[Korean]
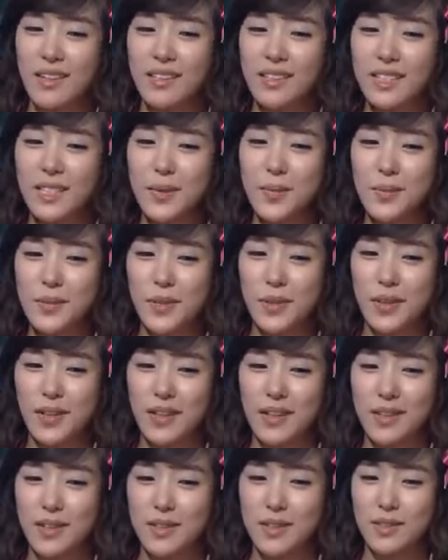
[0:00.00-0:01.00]
한참
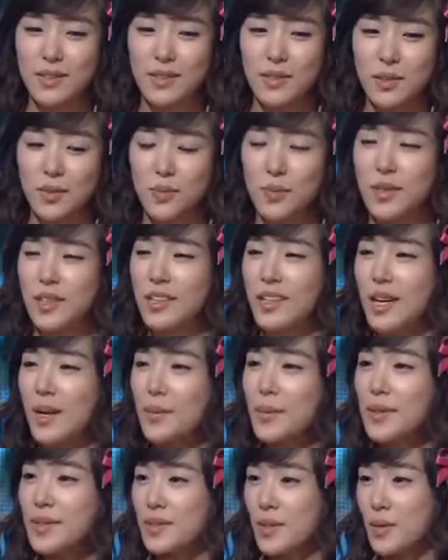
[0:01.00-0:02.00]
저희가 준비를
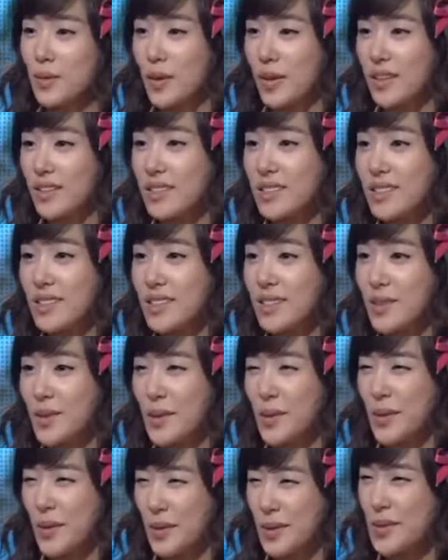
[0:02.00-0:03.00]
하면서 굉장히
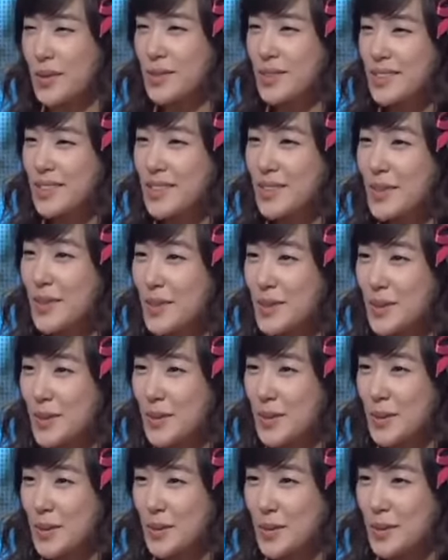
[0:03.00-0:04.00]
더
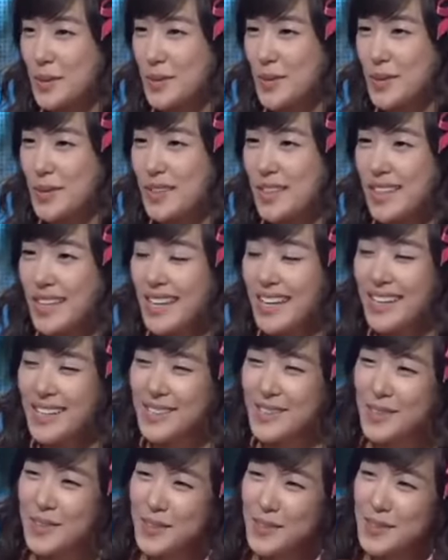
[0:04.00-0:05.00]
여성스러워지고 싶고
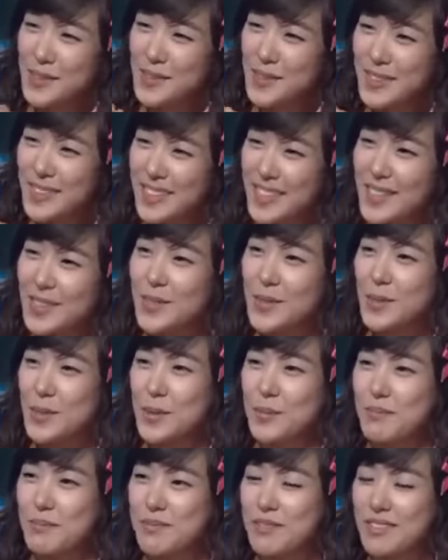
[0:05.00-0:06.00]
성숙해지고
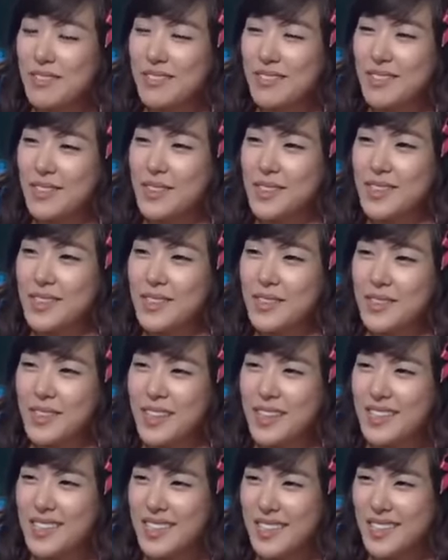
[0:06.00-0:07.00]
싶은 것을
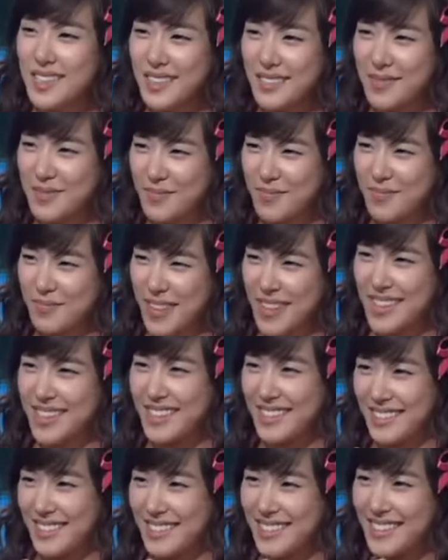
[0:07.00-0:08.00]
굉장히
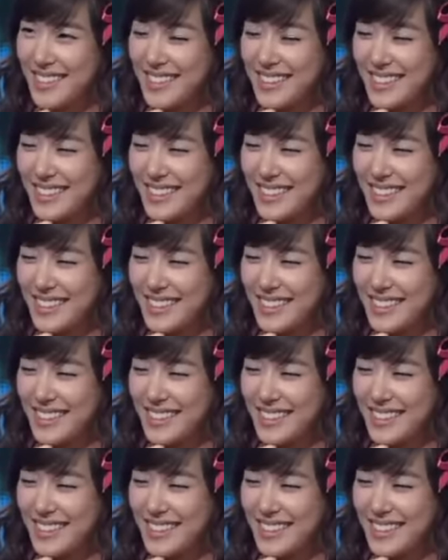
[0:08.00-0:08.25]
많이